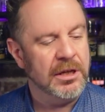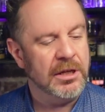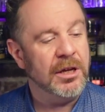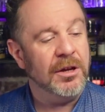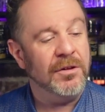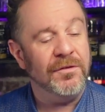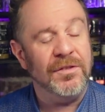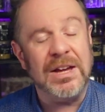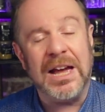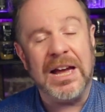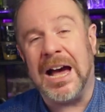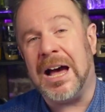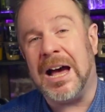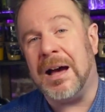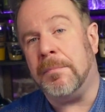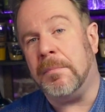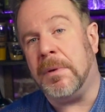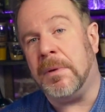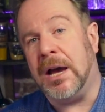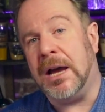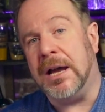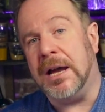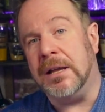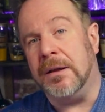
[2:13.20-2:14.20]
Wir haben
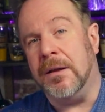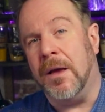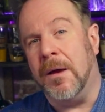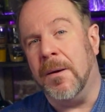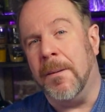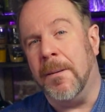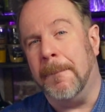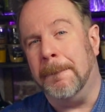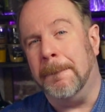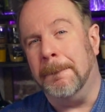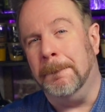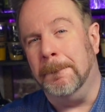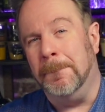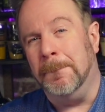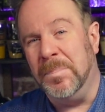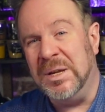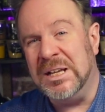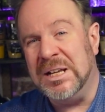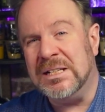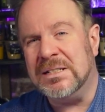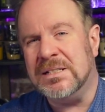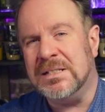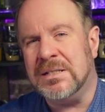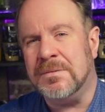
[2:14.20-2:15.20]
einen
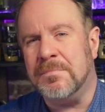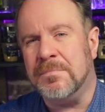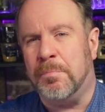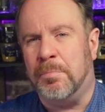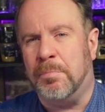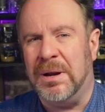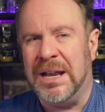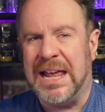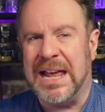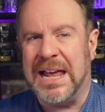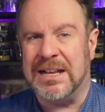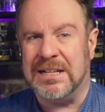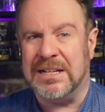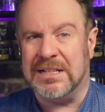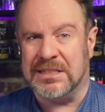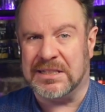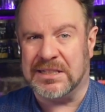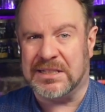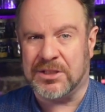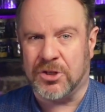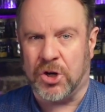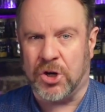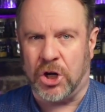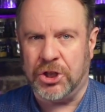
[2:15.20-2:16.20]
milden Blended
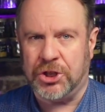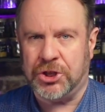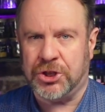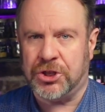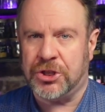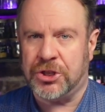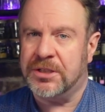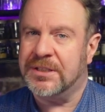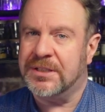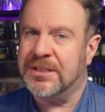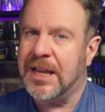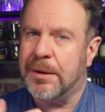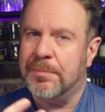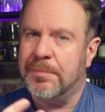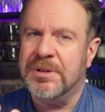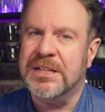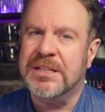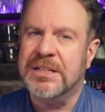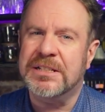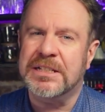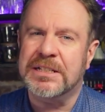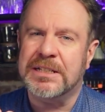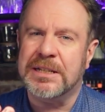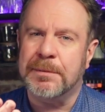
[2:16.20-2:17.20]
Scotch, der
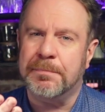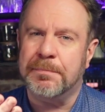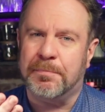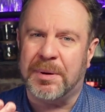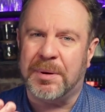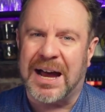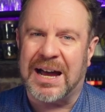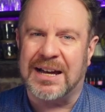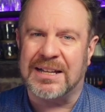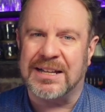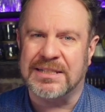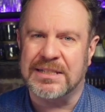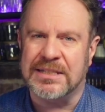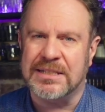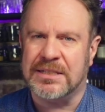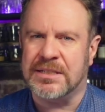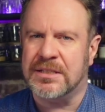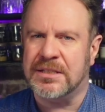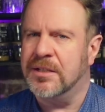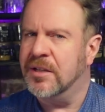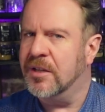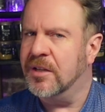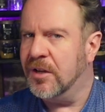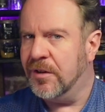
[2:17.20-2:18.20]
bildet die Basis.
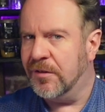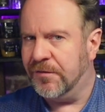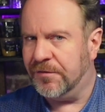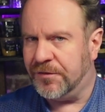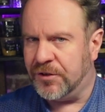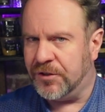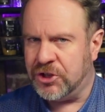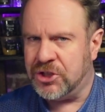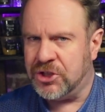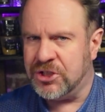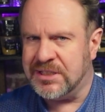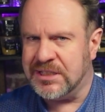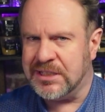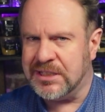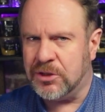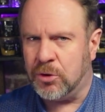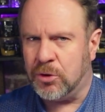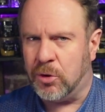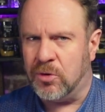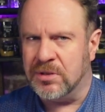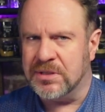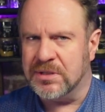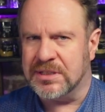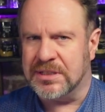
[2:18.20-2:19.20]
Frischen
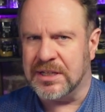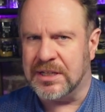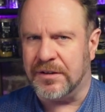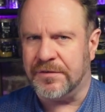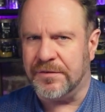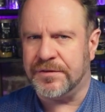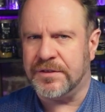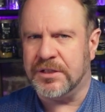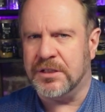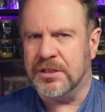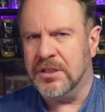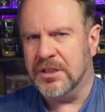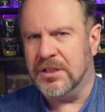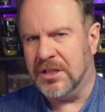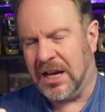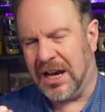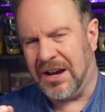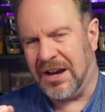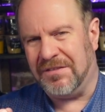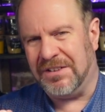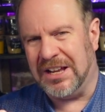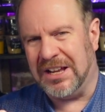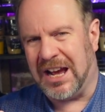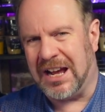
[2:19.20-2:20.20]
Zitronensaft,
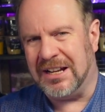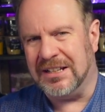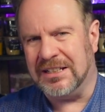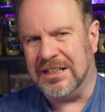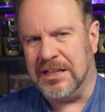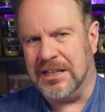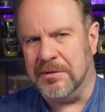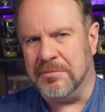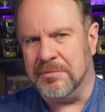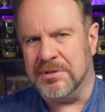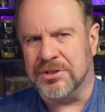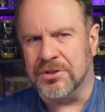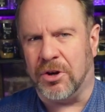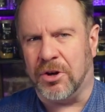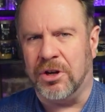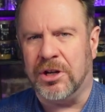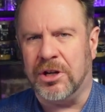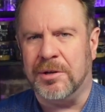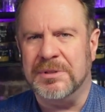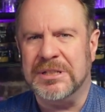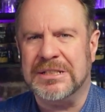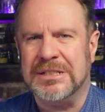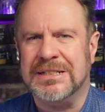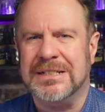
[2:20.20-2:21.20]
haben wir eine angenehme Säure
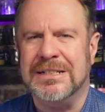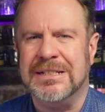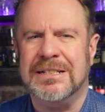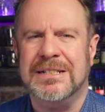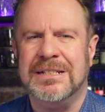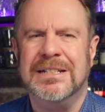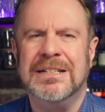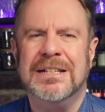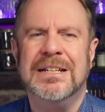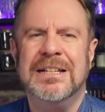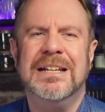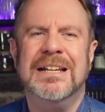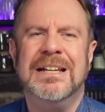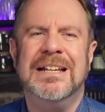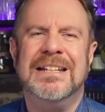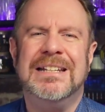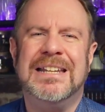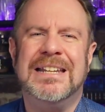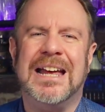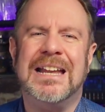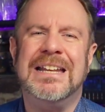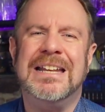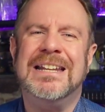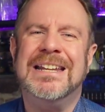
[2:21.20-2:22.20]
mit drin.
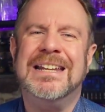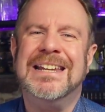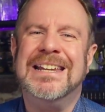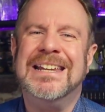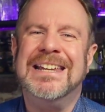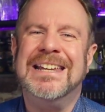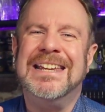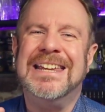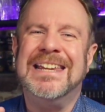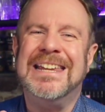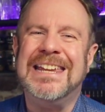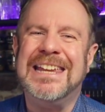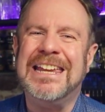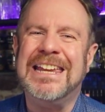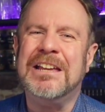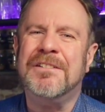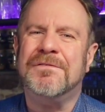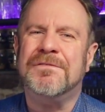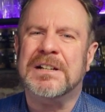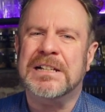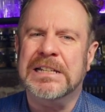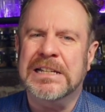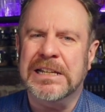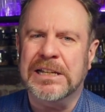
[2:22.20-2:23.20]
Dann
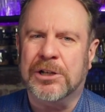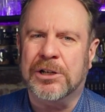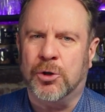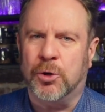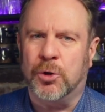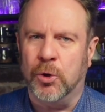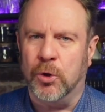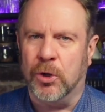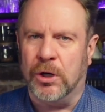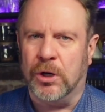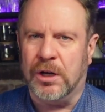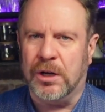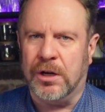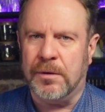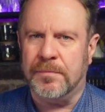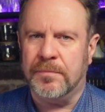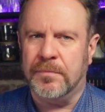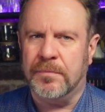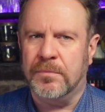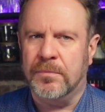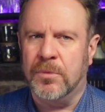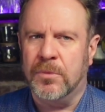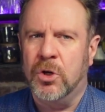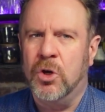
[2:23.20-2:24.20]
Ingwerlikör,
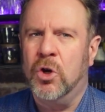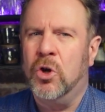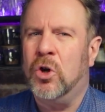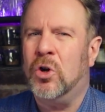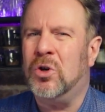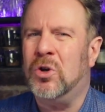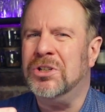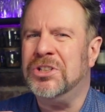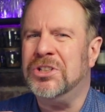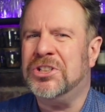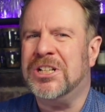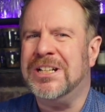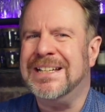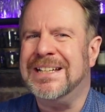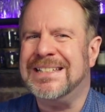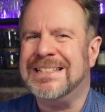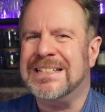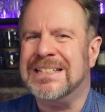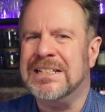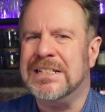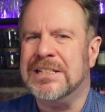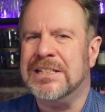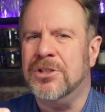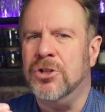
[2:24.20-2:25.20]
und
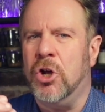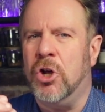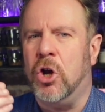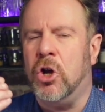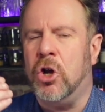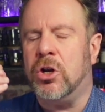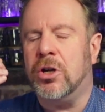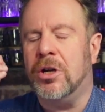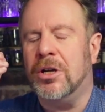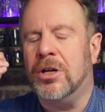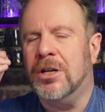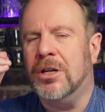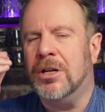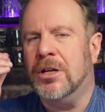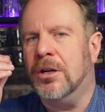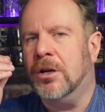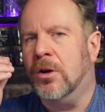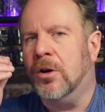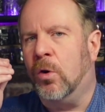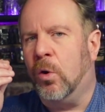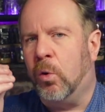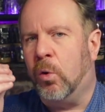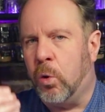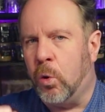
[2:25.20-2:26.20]
schließlich noch
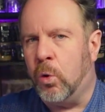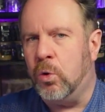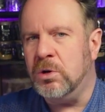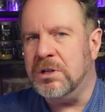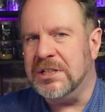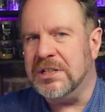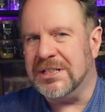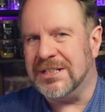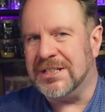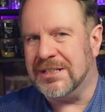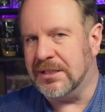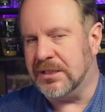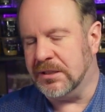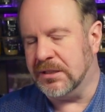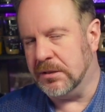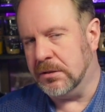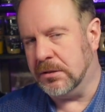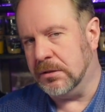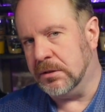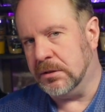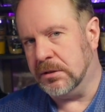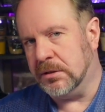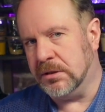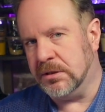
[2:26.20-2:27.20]

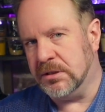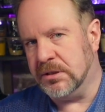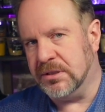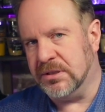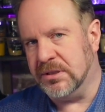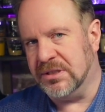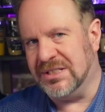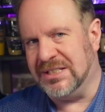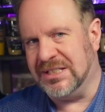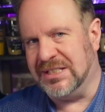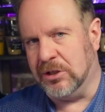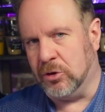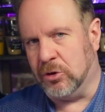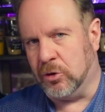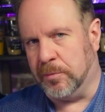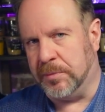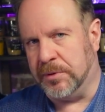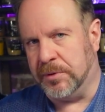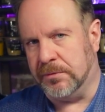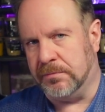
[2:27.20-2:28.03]
Honigsirup.